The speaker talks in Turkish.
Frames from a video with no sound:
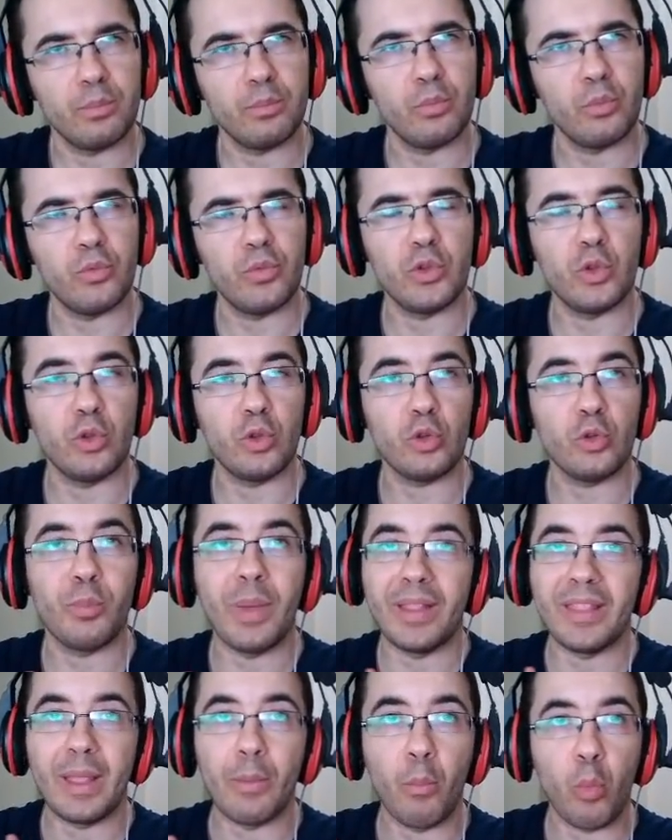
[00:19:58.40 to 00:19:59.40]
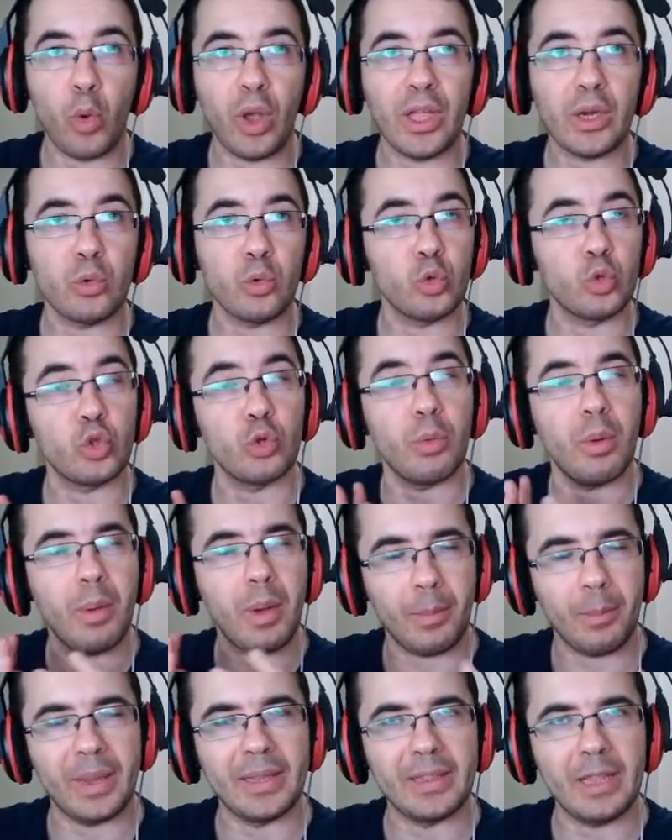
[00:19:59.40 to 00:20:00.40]
Bu videoluk benden bu kadar. Kusuruma
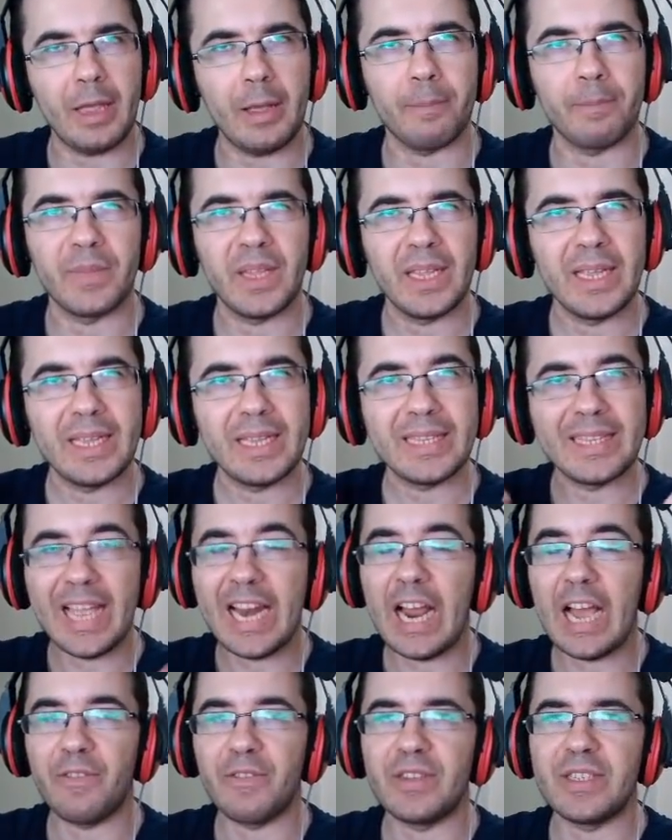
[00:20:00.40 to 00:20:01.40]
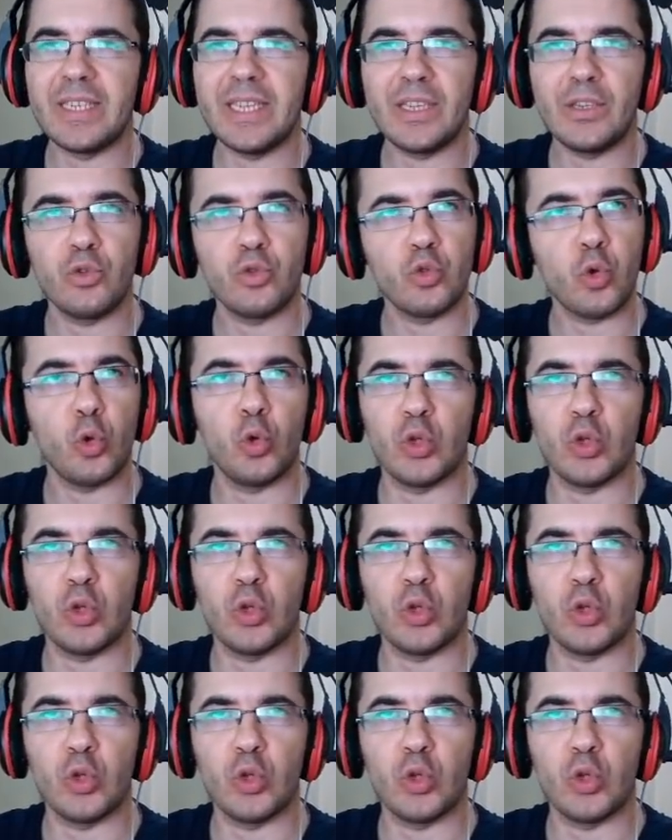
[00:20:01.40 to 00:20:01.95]
bakmayın tamam Telafisi çok